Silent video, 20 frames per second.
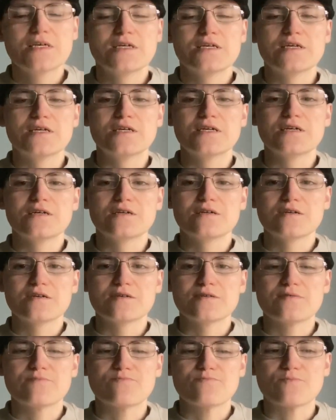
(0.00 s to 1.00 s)

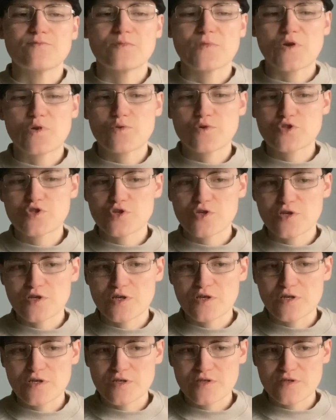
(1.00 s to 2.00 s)
ehm,
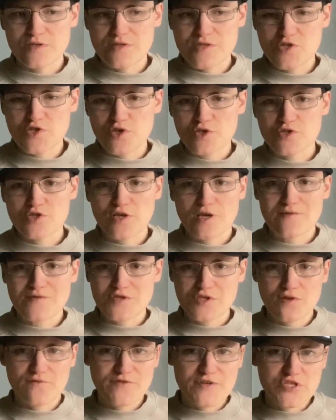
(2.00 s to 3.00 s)
questo discorso che vi
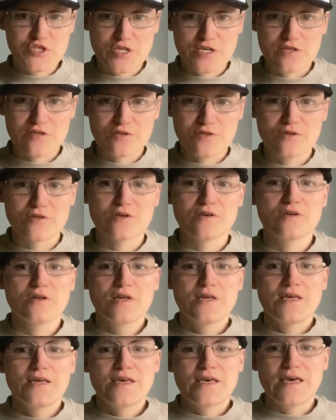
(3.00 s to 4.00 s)
sto facendo
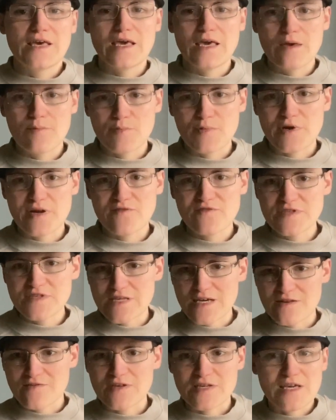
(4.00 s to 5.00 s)
è per
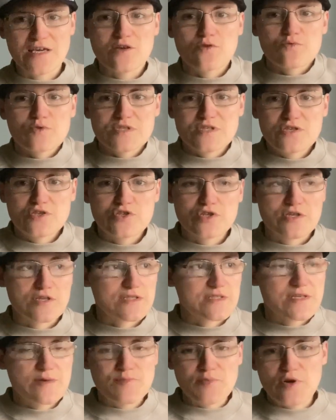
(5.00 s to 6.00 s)
avvisarvi che io in questi giorni
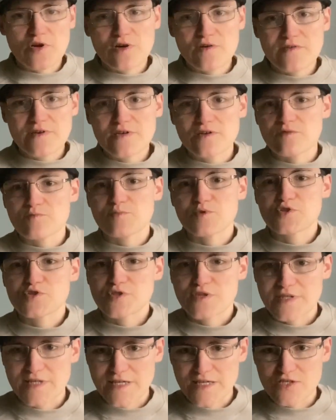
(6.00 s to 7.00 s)
se piove non posso
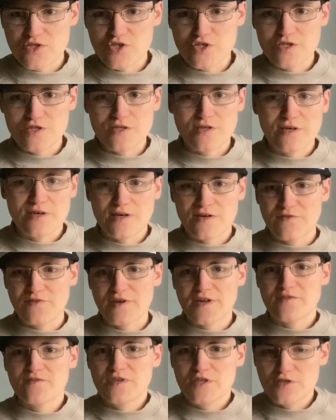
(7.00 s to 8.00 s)
andare in giro a
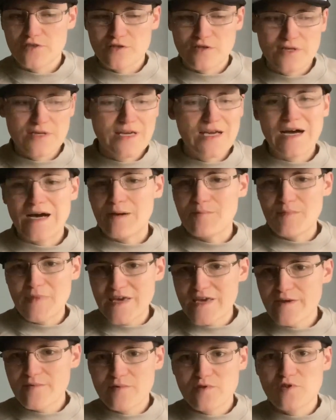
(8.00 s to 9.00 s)
fare video, a
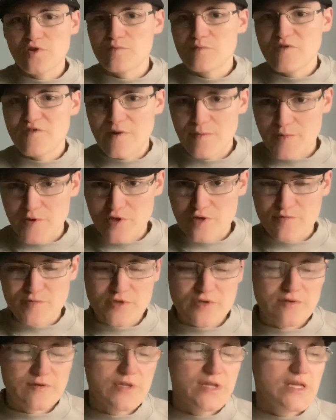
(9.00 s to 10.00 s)
me non mi va
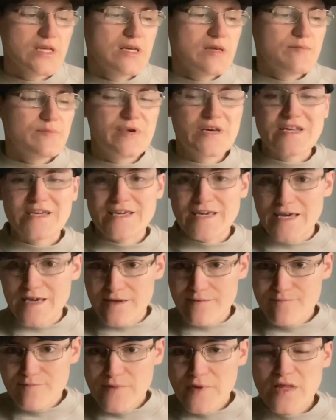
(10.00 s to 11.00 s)
proprio,
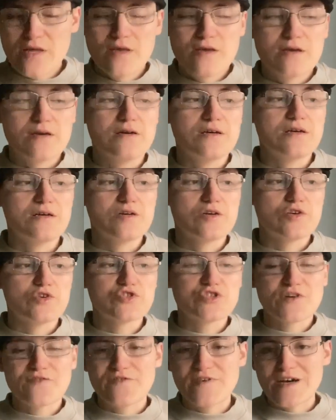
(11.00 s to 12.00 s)
perché eh, ho
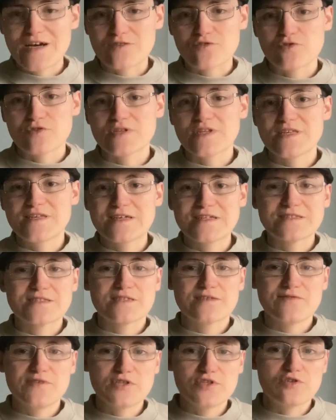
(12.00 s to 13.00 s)
già fatto degli
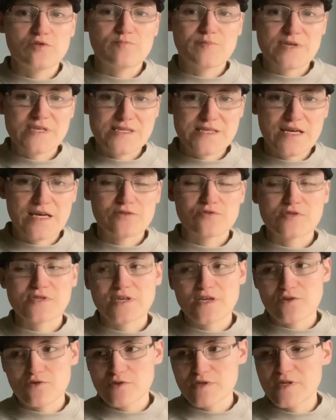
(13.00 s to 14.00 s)
altri video in passato
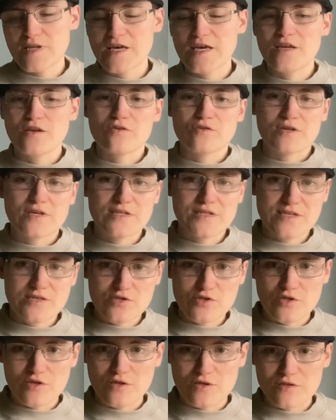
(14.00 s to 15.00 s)
sia con Nello che da
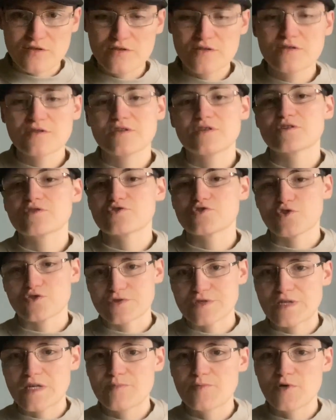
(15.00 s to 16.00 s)
solo,
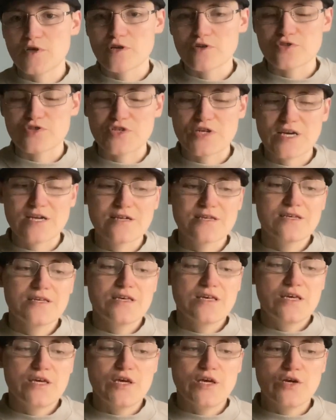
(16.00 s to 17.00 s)
sotto la pioggia,
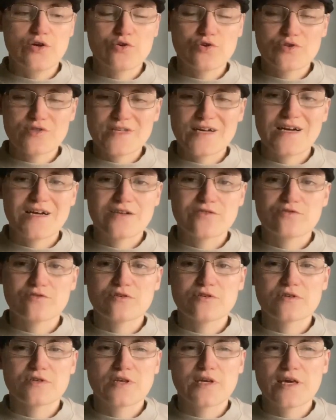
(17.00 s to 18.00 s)
e ho
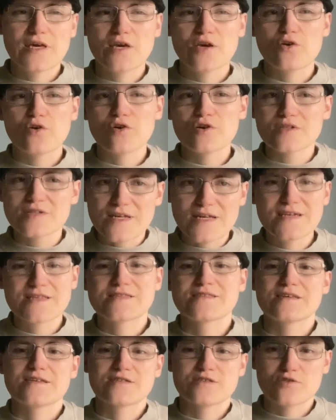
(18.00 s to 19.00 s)
notato che oltre a
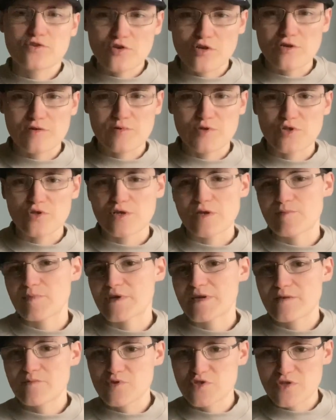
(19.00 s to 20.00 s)
essere scomodo
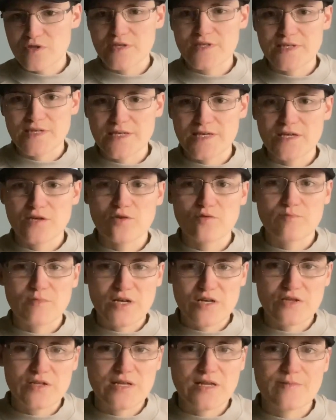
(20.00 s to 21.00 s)
perché bisogna tenere
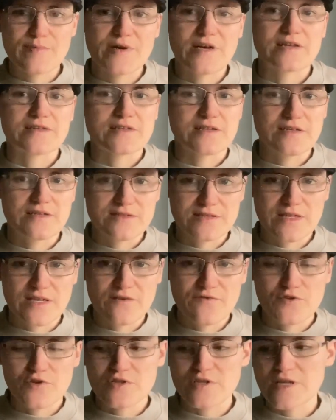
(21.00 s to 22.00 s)
l'ombrello da una parte e il
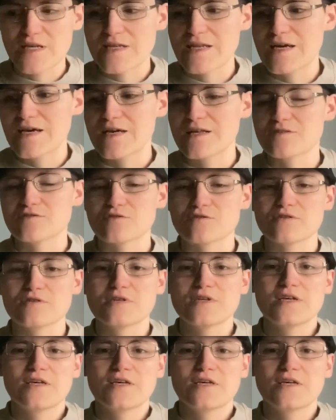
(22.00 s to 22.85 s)
telefono dall'altro